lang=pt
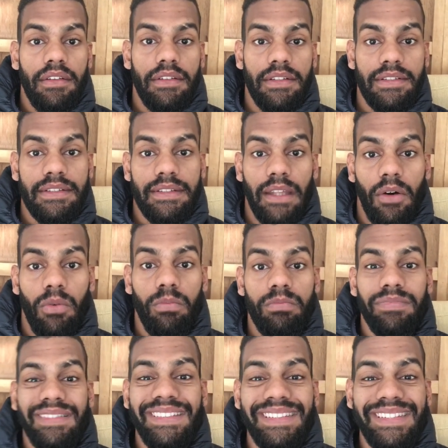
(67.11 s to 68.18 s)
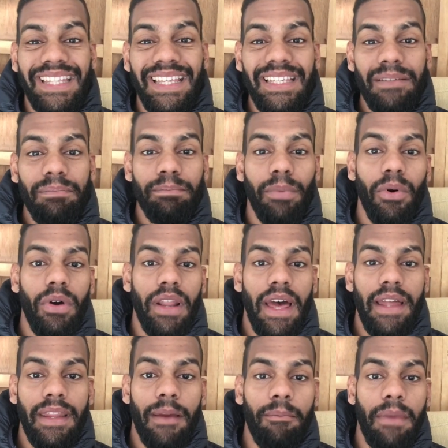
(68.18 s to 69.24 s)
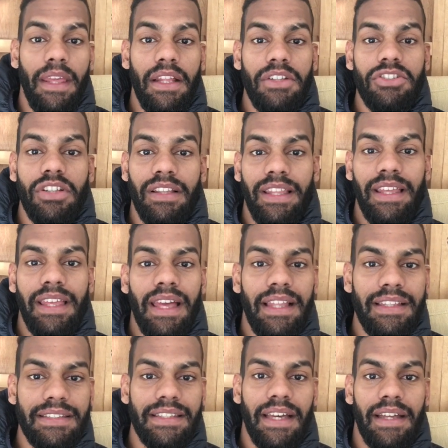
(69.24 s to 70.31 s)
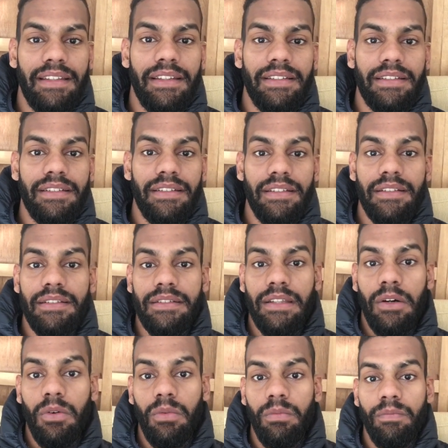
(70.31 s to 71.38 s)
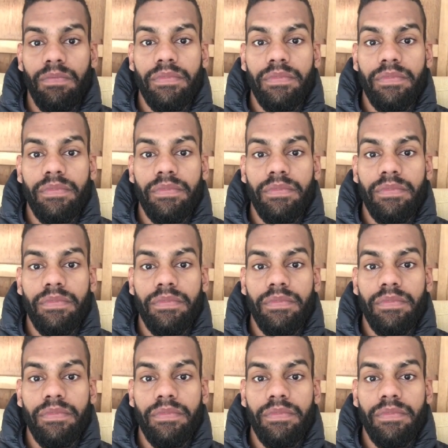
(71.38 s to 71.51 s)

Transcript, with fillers: Estão temporariamente legalizadas, estão